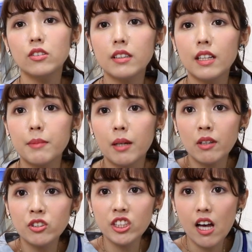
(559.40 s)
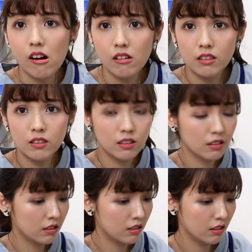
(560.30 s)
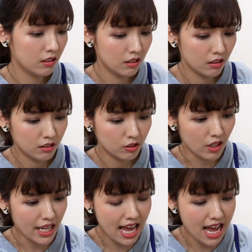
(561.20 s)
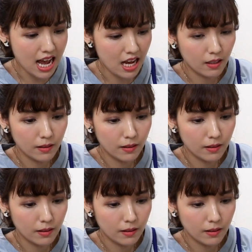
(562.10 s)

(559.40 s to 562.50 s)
对对，喵喵叫，不看啦！